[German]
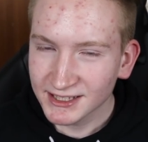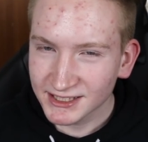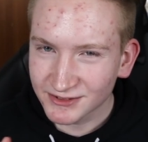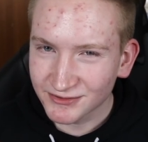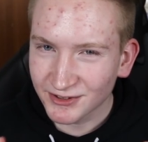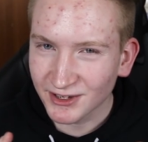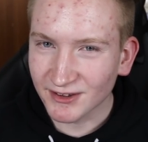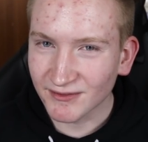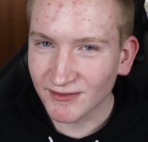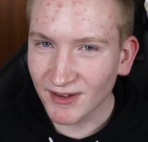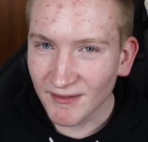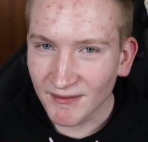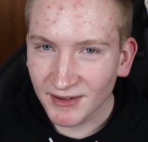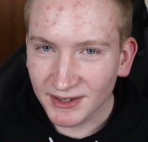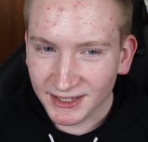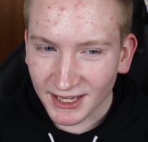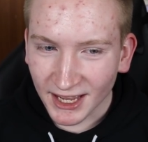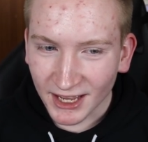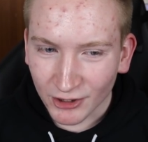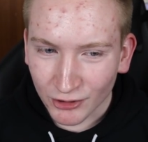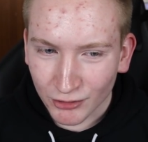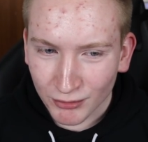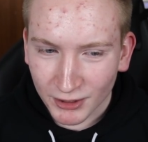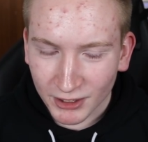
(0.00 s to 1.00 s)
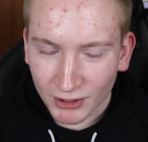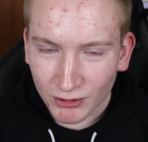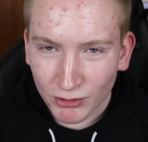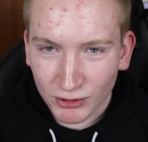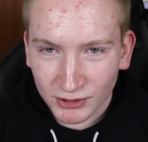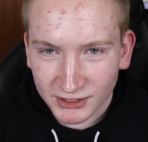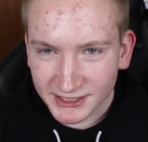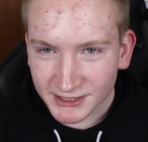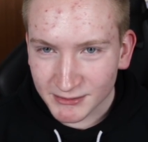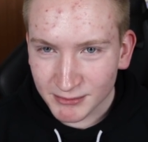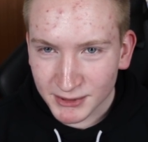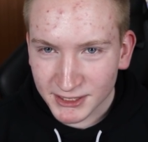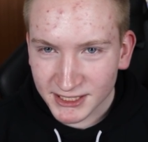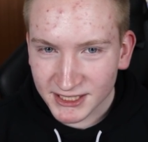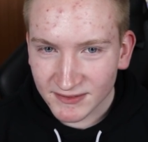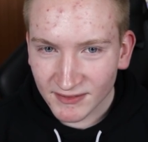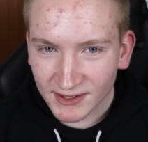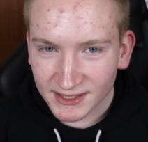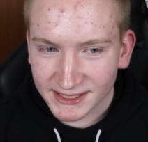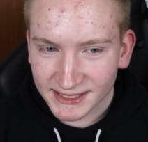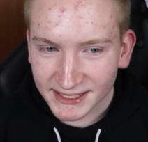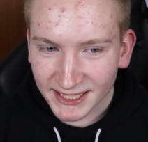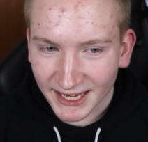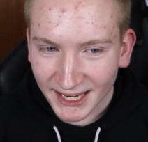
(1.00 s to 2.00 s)
Deswegen werden wir darüber kurz ein
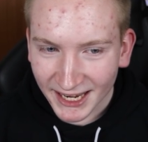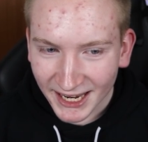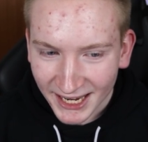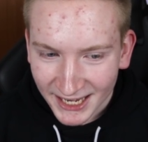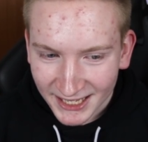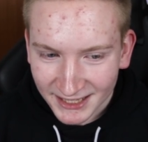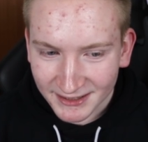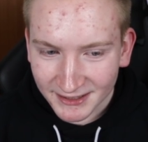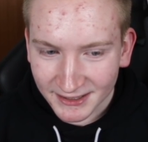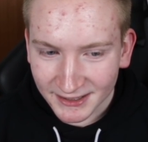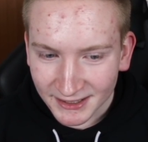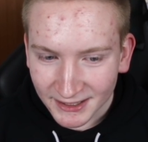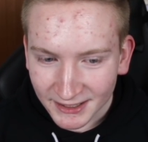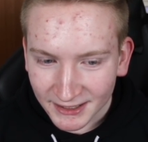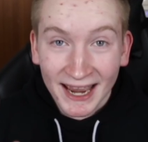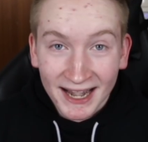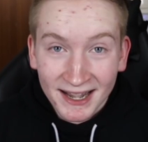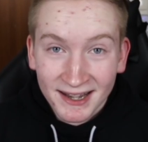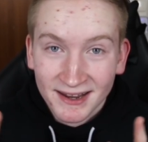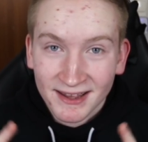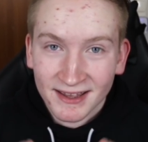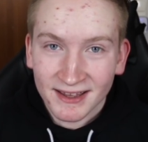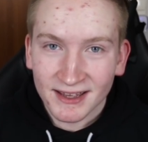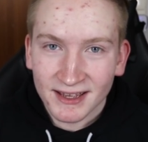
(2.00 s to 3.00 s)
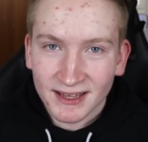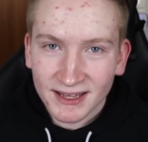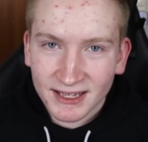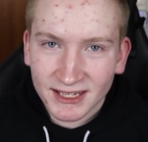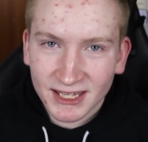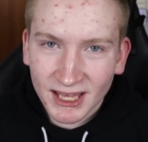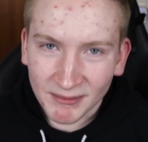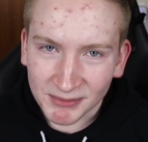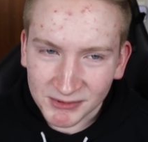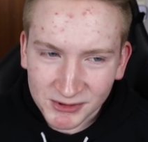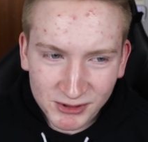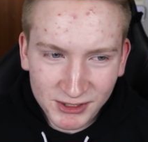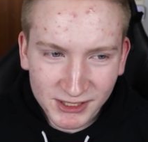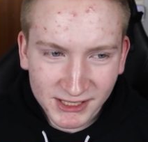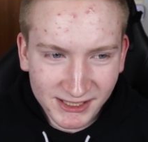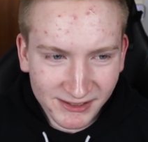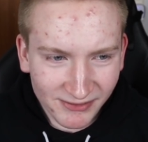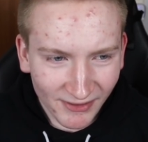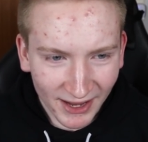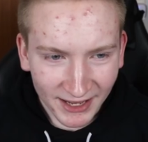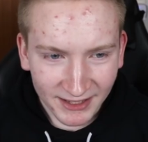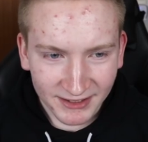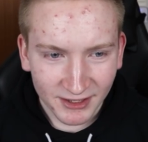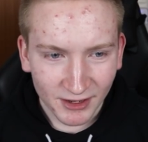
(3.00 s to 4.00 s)
bisschen was reden, denn ich habe zu den
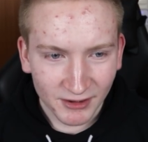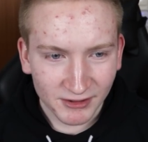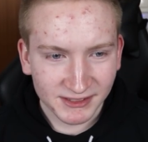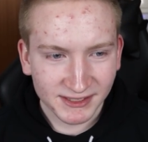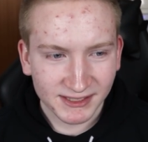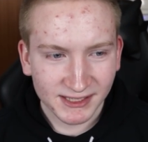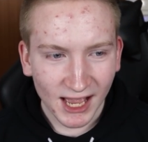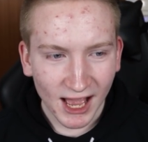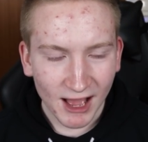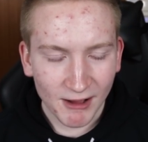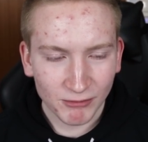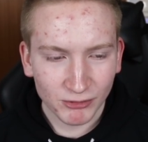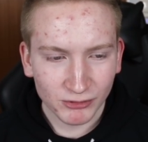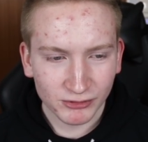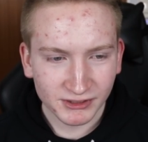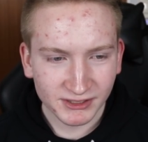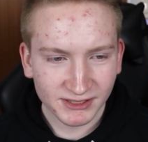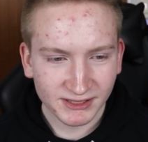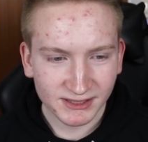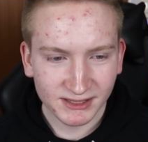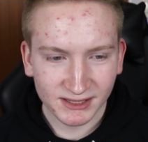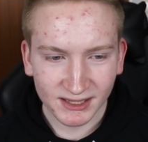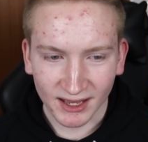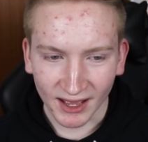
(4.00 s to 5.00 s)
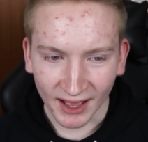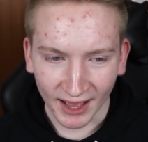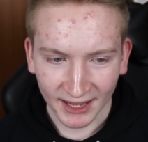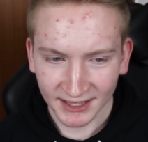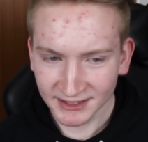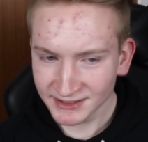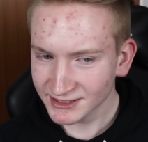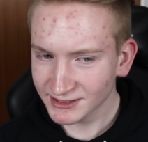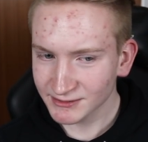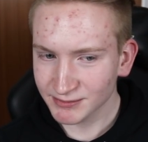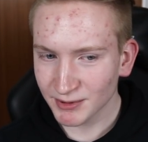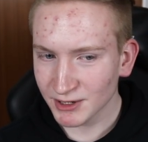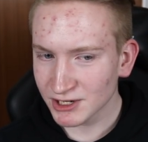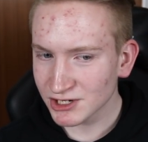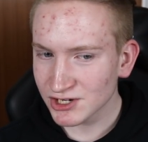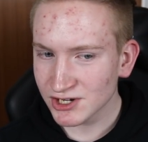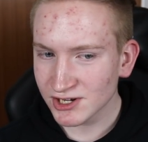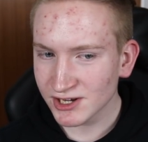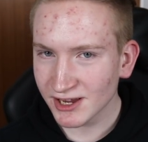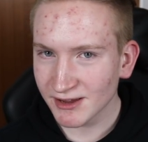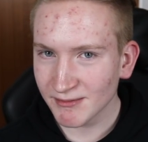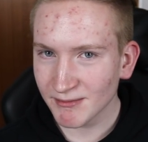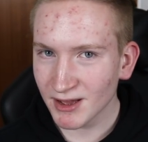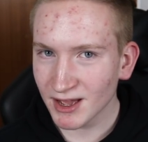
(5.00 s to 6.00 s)
2000 Abos kein
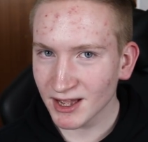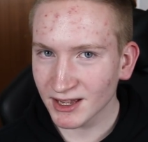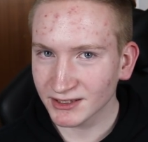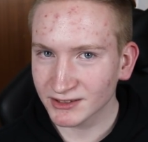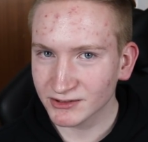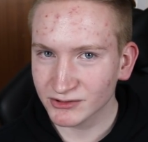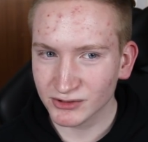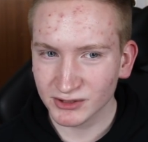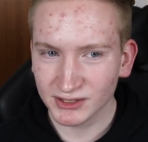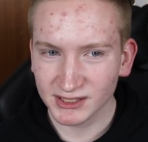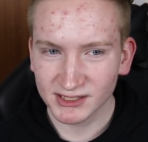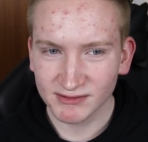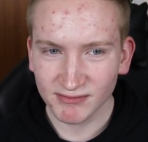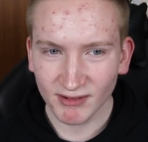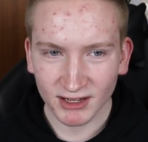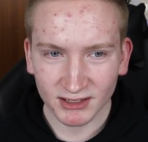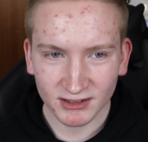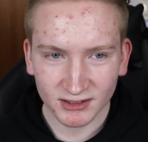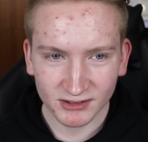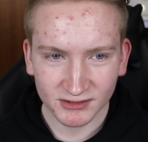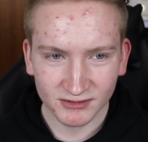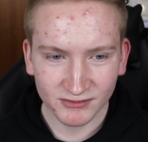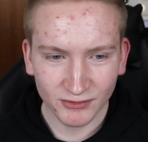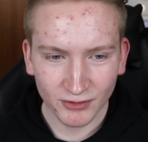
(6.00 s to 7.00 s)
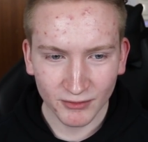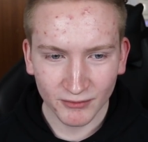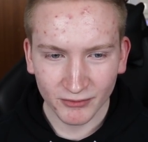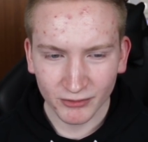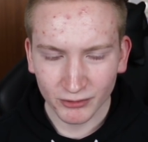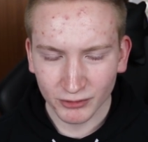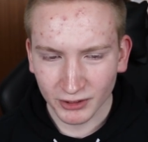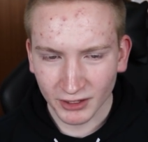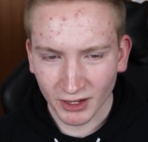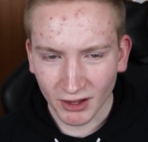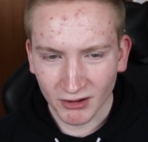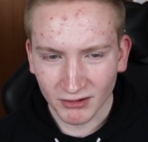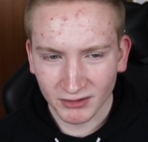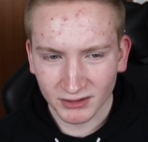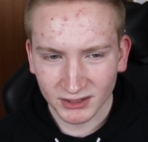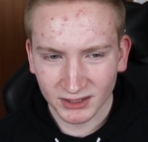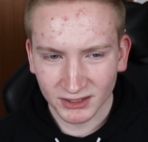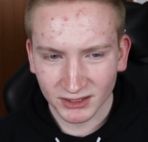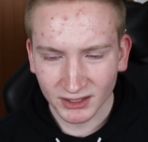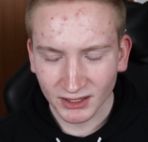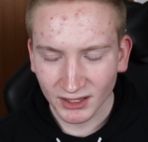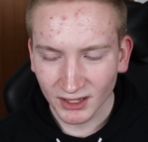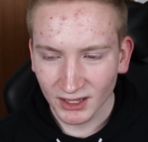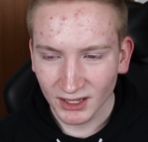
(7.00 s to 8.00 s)
Special gemacht, zu den 2500 auch
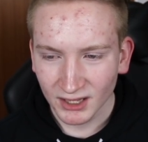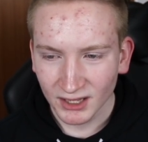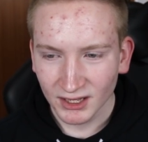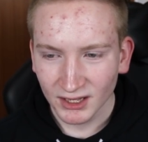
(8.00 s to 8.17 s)
nicht.